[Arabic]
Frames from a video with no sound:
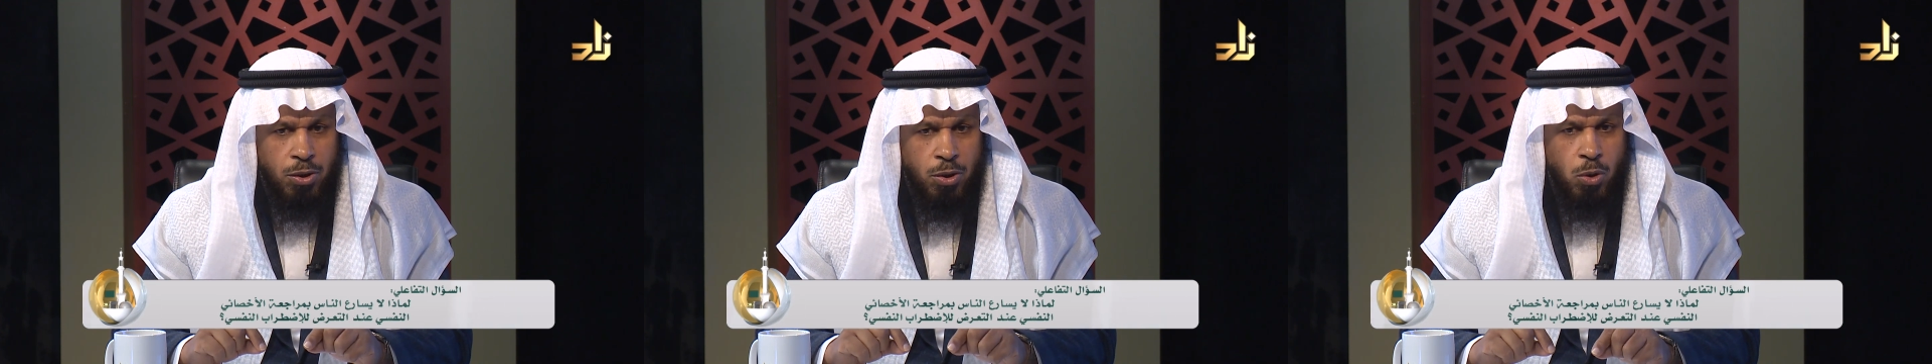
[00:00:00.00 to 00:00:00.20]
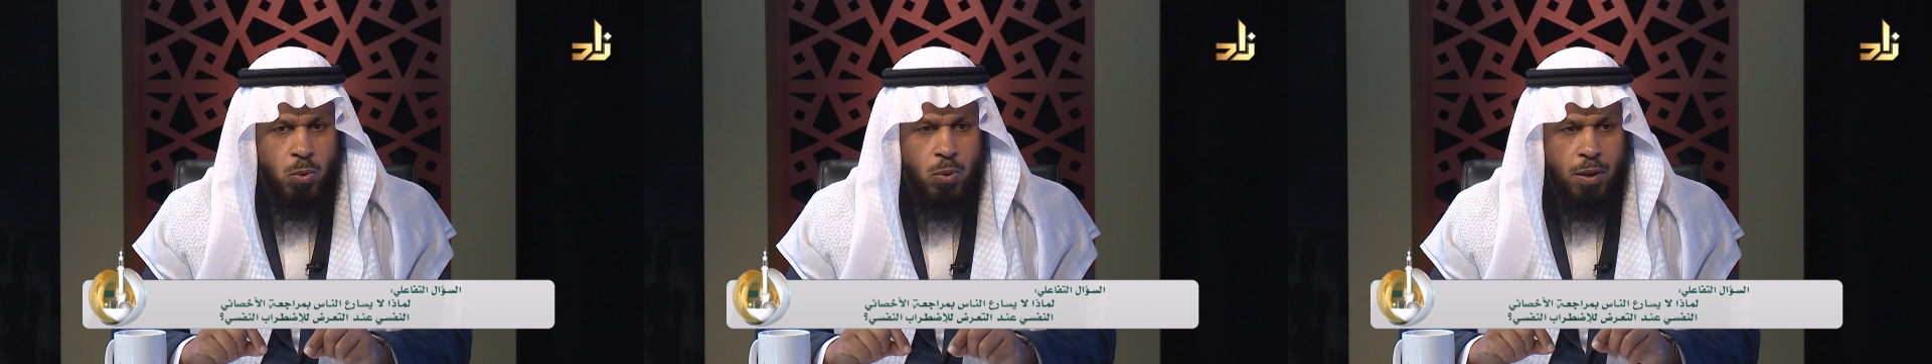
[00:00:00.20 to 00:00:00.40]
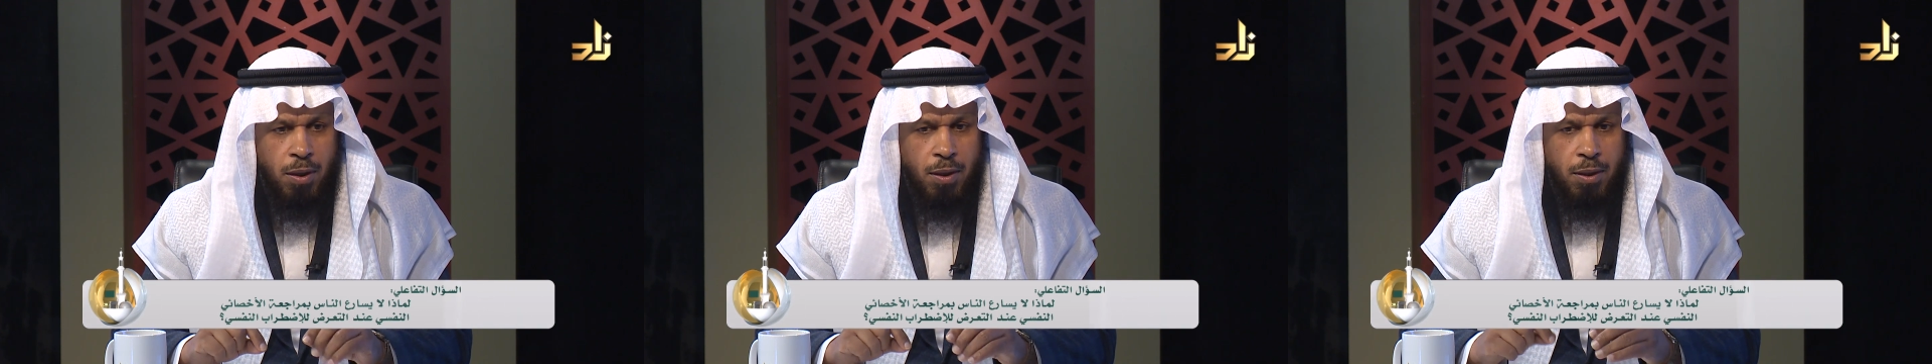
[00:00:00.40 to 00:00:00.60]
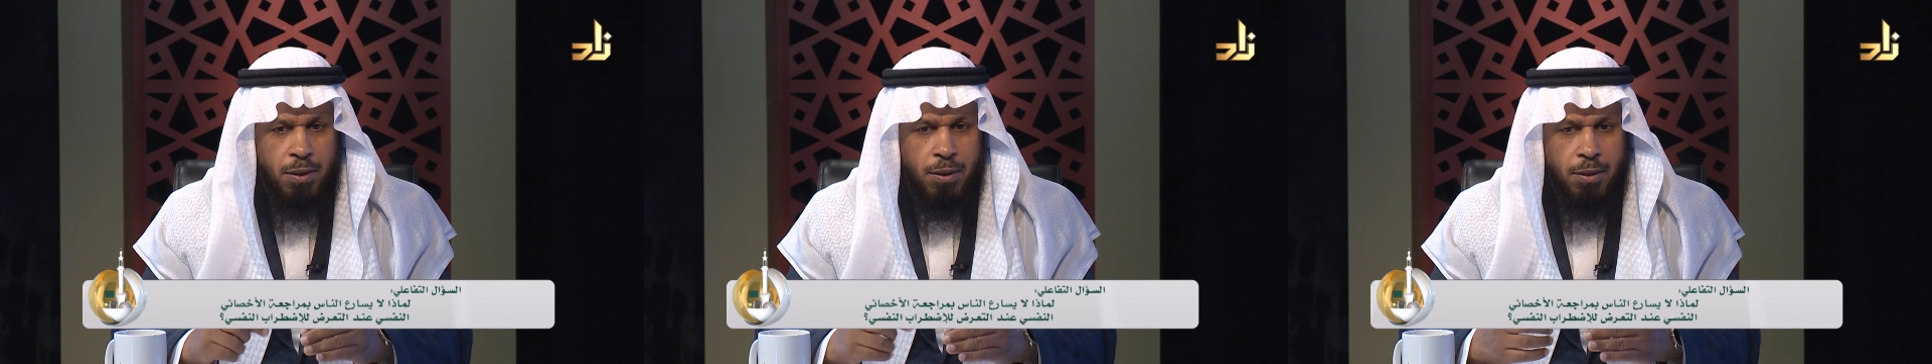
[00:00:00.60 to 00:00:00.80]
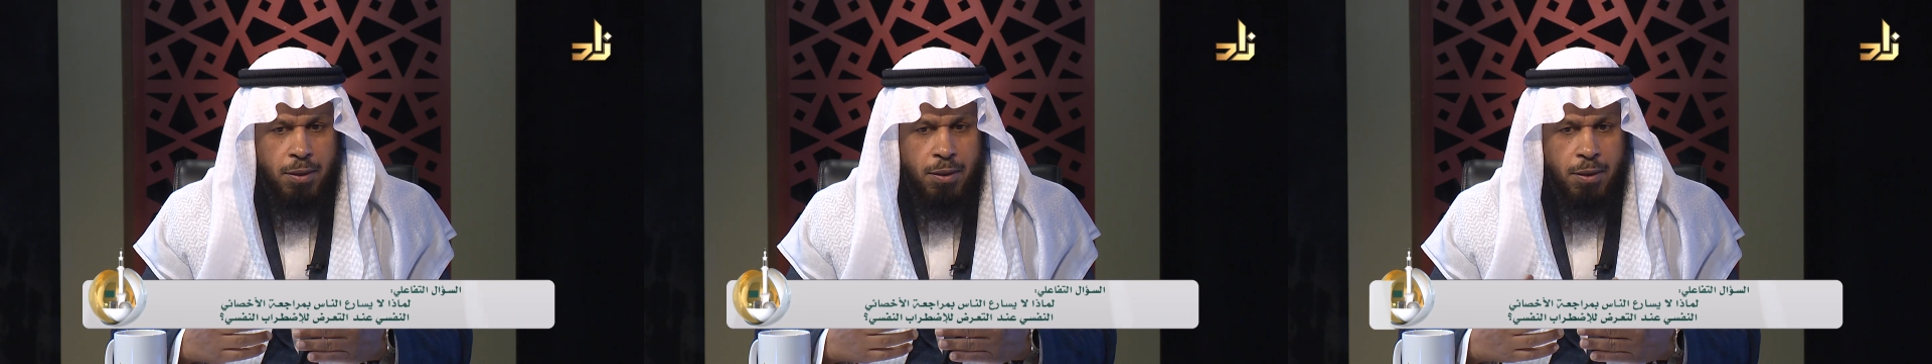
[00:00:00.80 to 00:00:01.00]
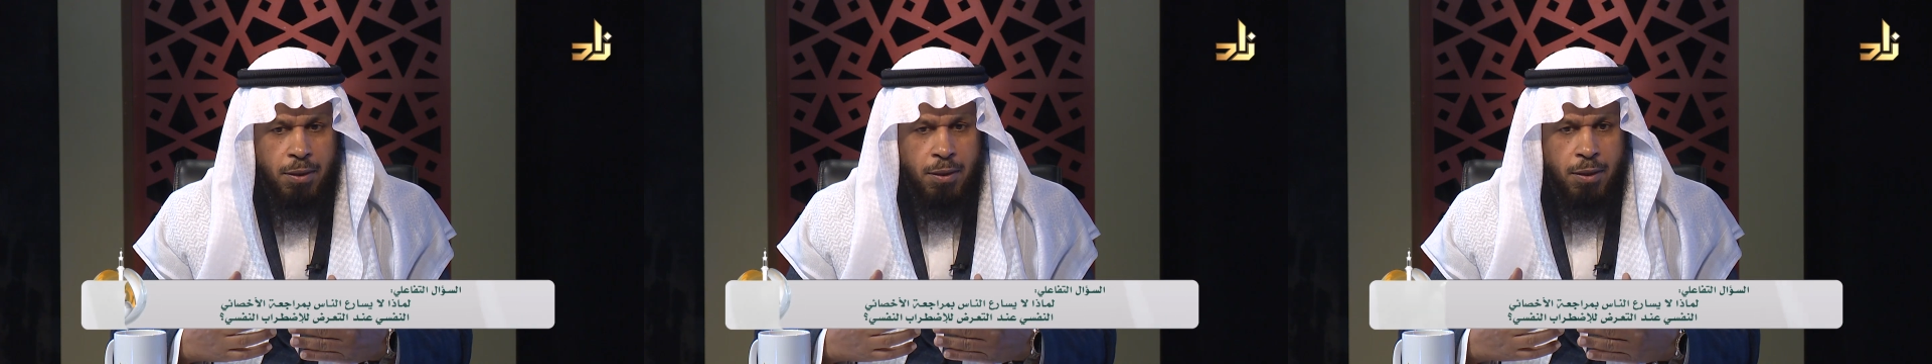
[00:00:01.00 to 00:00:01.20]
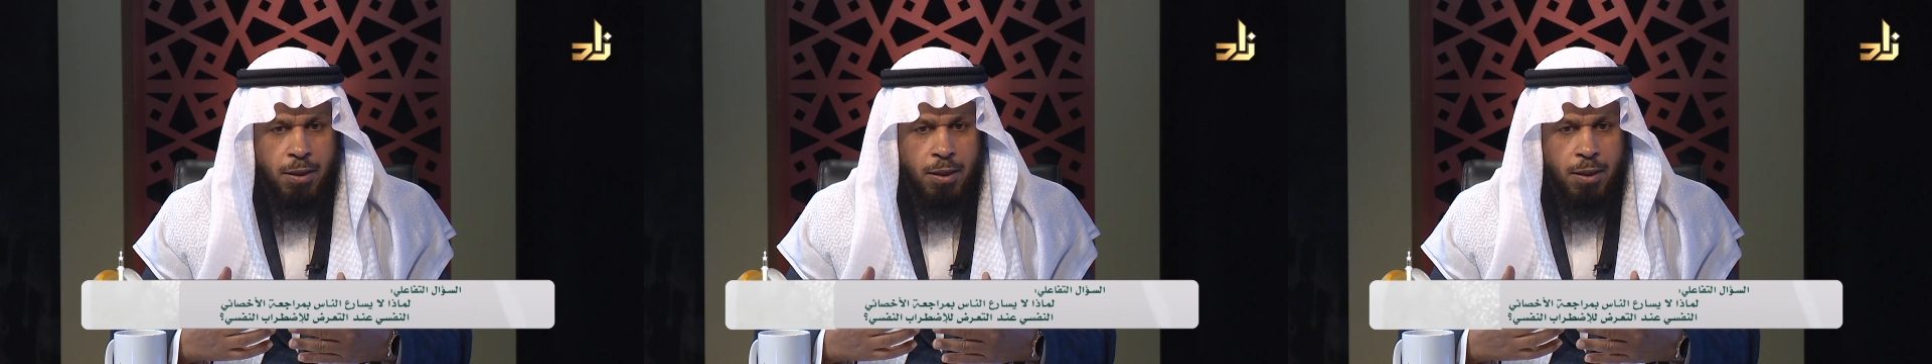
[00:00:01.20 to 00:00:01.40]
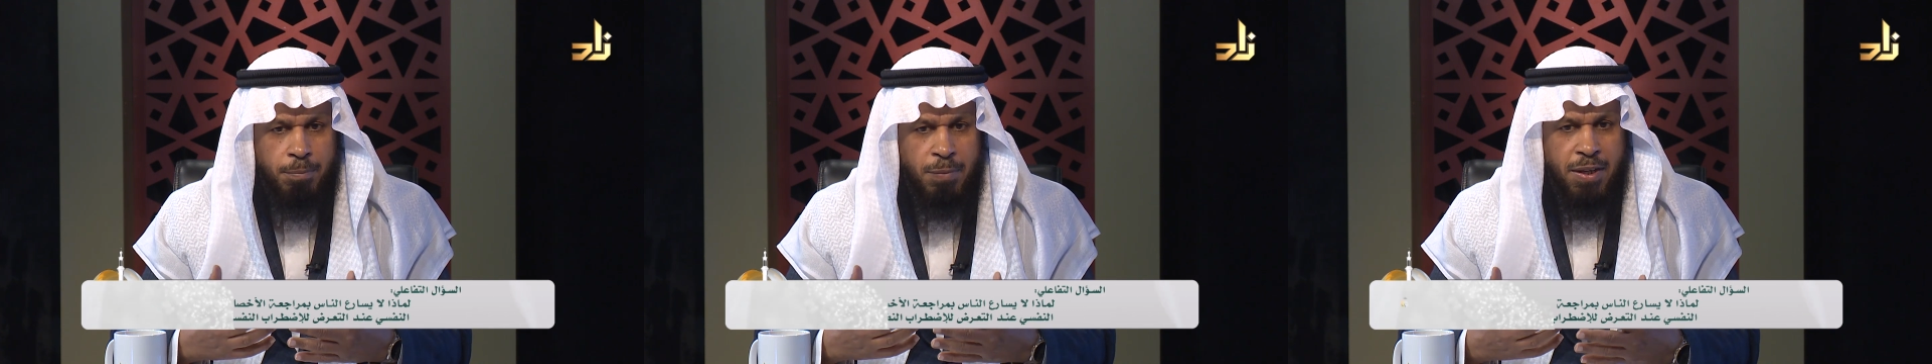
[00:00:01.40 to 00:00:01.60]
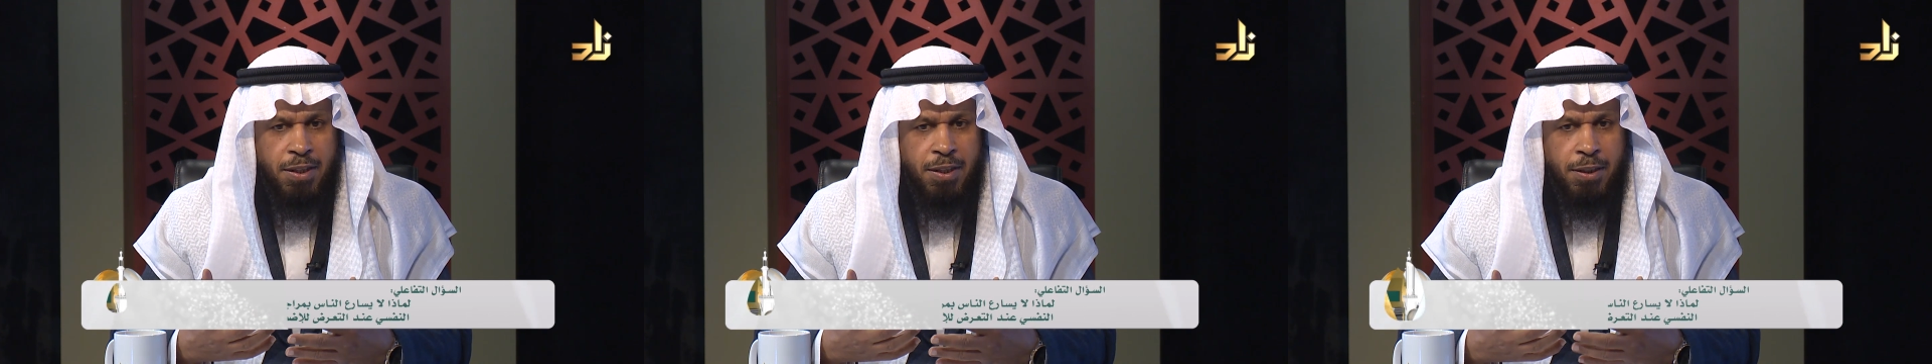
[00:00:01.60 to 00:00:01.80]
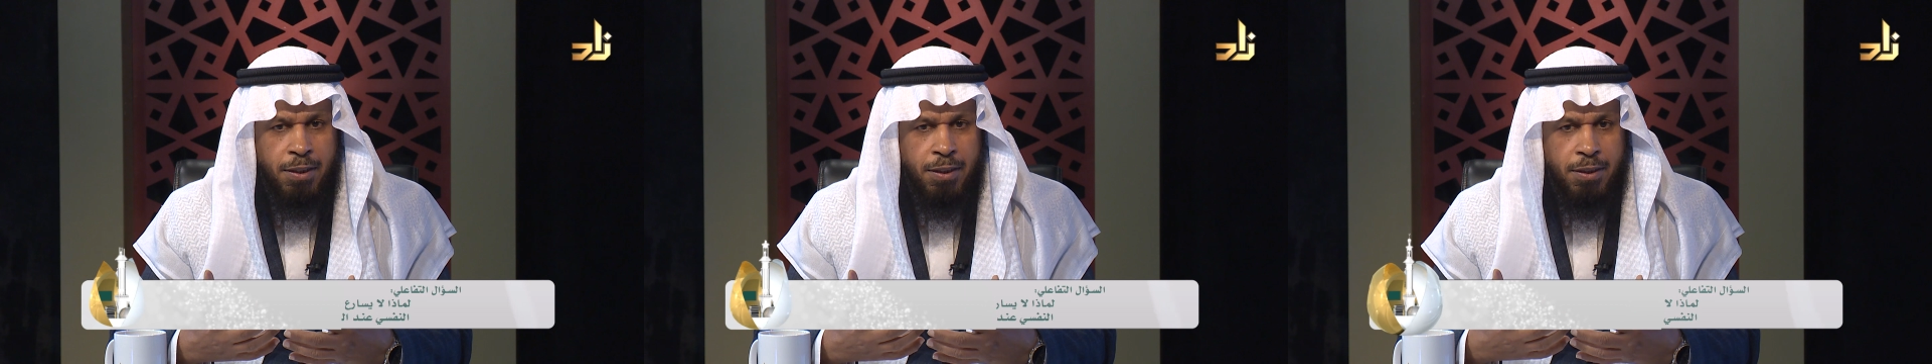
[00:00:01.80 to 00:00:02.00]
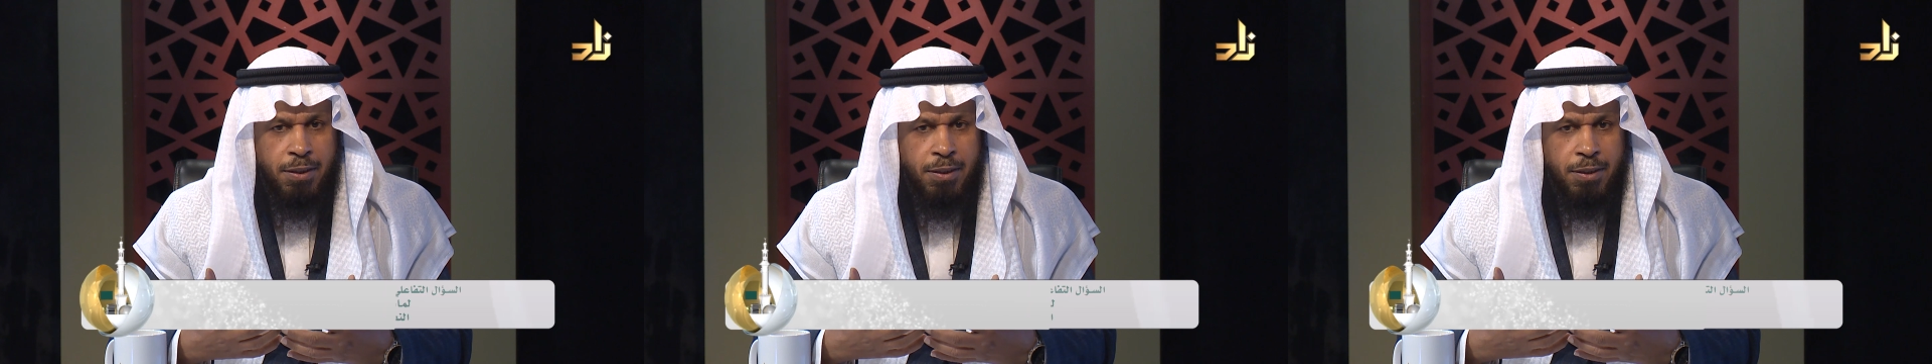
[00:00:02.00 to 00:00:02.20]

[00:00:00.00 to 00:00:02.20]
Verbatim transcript: هو آه، منح